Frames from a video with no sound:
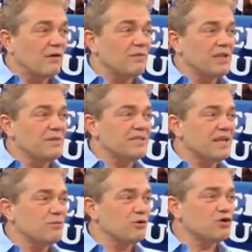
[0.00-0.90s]
Ama
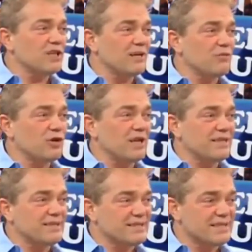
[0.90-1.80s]
bilimsel buluşlar
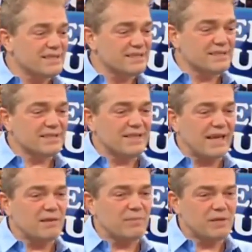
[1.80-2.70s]
böyle. Siz
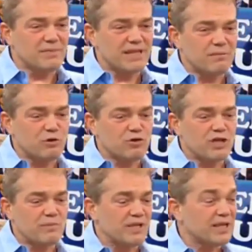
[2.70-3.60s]
yani bilimsel
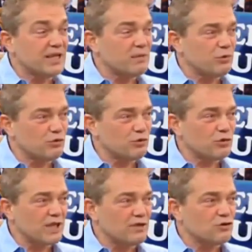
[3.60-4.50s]
buluşlar bir kere
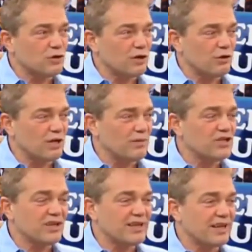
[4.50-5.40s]
bulunduktan sonra onlar
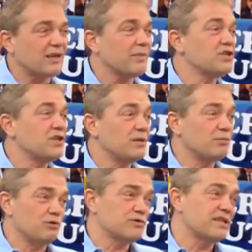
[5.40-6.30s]
başta kar
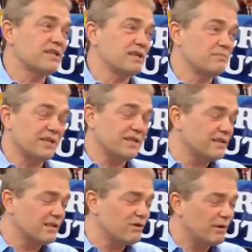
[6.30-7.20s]
amacıyla bulunsa da
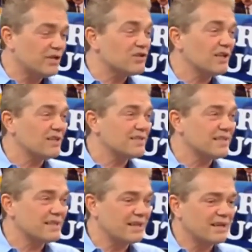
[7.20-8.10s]
patentleri o amaçla
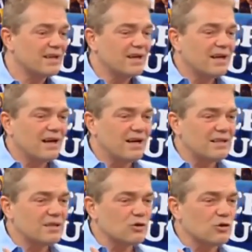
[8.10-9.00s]
alınsa da
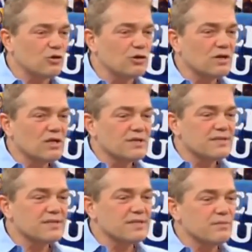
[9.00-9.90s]
artık o
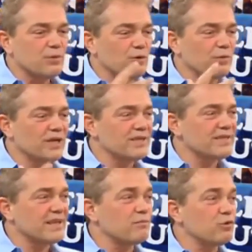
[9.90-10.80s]
sizin
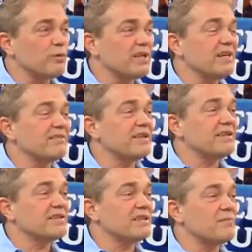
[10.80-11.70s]
bulmanızdan, bulma
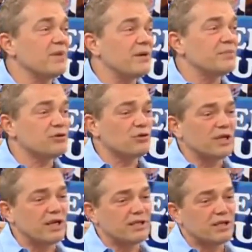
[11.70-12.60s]
niyetlerinizden bağımsız
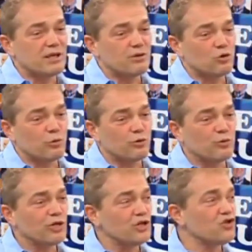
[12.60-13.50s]
olarak da
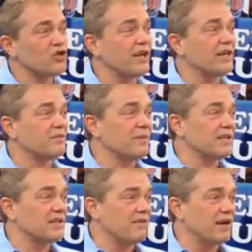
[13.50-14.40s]
toplumu inşa
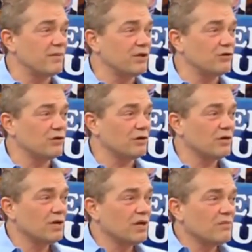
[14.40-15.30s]
etmeye devam ediyor.
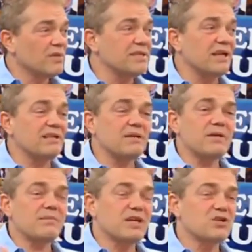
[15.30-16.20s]
Mesela ne
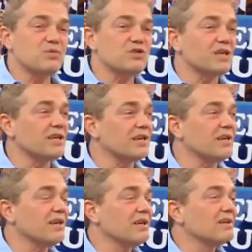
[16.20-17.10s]
bileyim
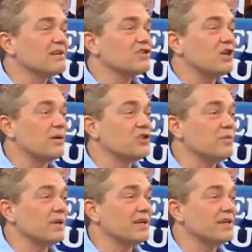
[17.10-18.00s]
geçmişteki
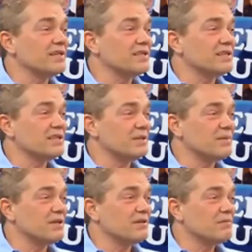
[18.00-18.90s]
çamaşır makinesi
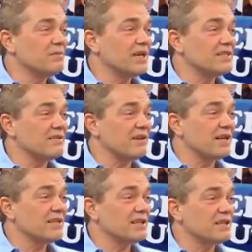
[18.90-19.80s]
gibi beyaz ev
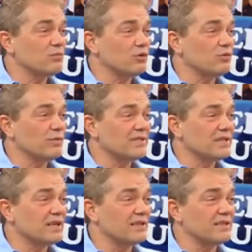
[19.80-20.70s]
aletlerinin
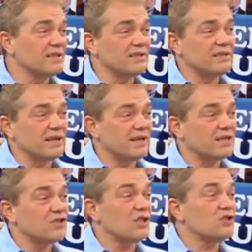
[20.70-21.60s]
bulunması kadınların daha
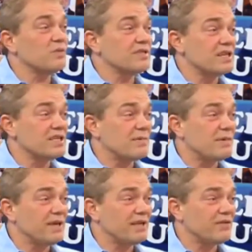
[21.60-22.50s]
rahat çalışmasına
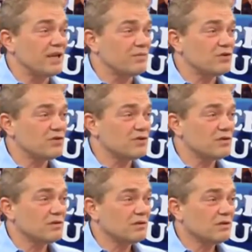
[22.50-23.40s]
sebebiyet
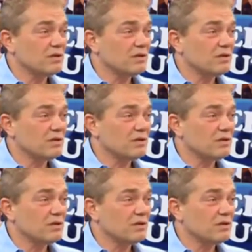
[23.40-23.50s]
vermiştir.